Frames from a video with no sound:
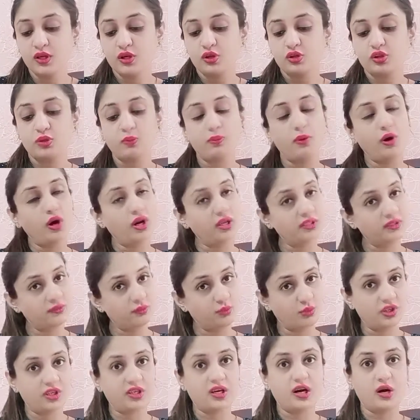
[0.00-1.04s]
तो बहुत
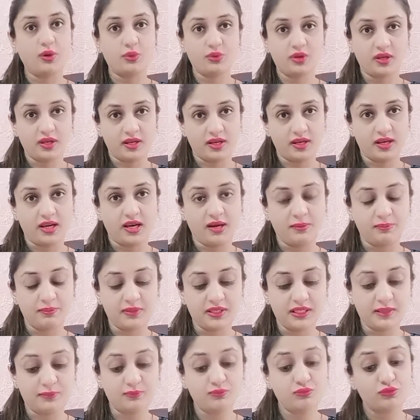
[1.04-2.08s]
वर्कआउट करेगा
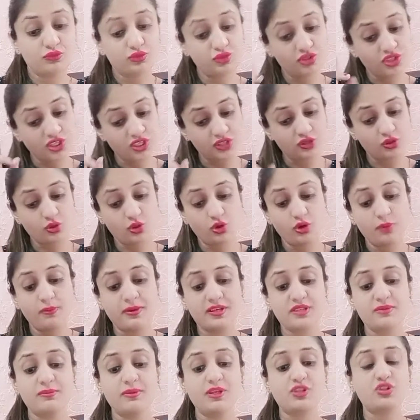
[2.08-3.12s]
आपके लिए चीज़ों को
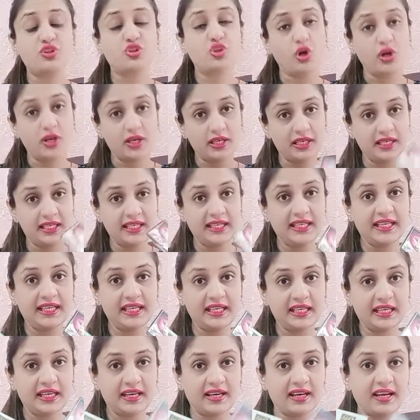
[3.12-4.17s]
बस मेच्योरली
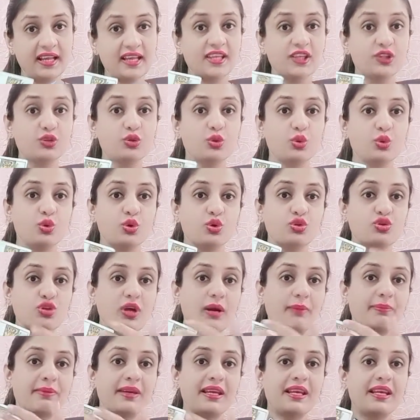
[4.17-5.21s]
डील करना है ये दोनों जो
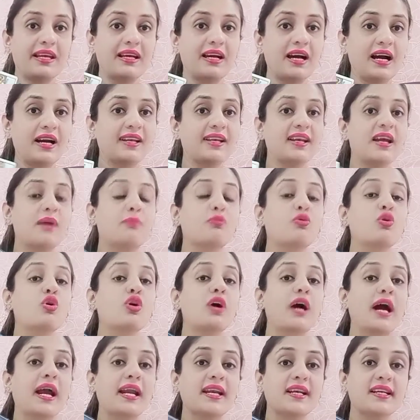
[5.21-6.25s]
आपके लिए कार्ड है ना आपको
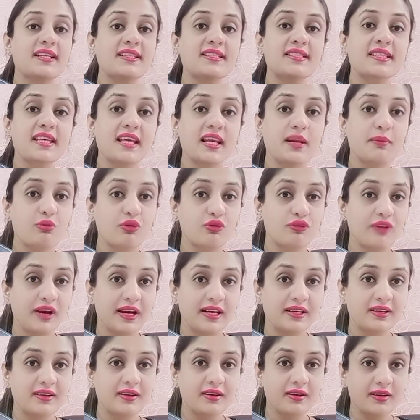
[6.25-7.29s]
गाइडेंस के लिए
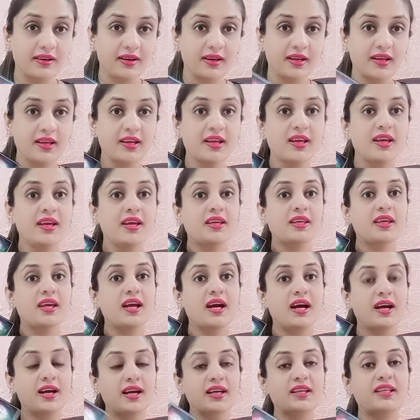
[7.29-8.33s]
प्रोवाइड कर रहे हैं कि
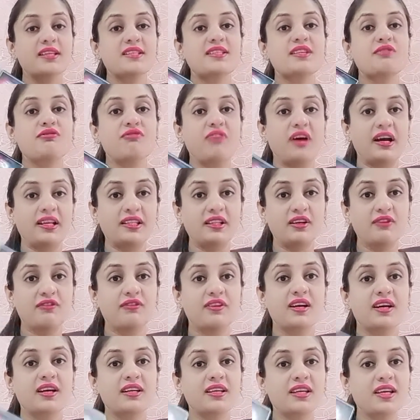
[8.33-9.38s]
अगर किसी फादर
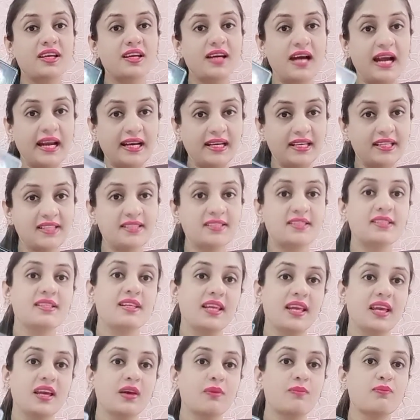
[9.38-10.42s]
फिगर की गाइडेंस
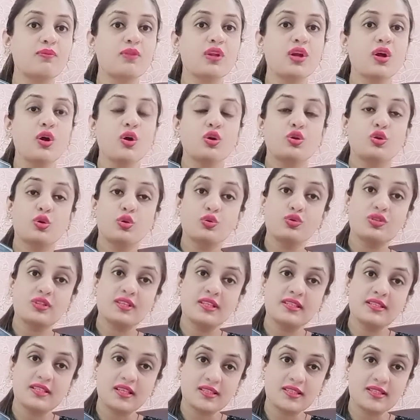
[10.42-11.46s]
लें तो
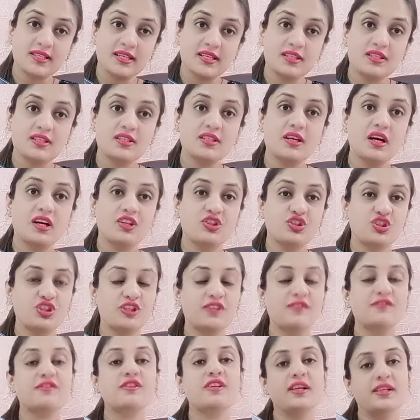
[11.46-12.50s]
उससे सक्सेस
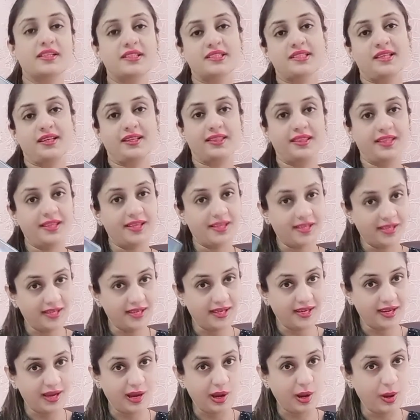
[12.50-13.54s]
अचीव कर सकते
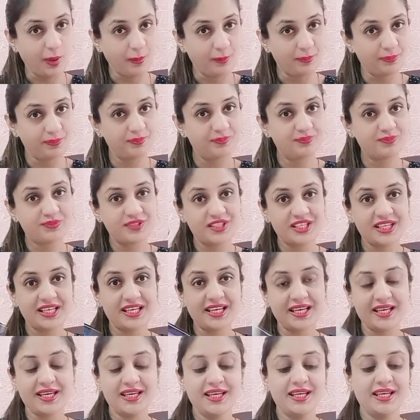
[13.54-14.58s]
हैं आप
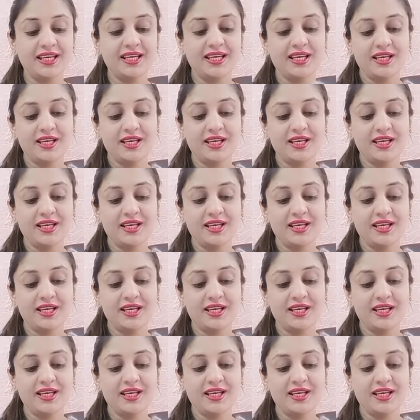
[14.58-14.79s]
ठीक है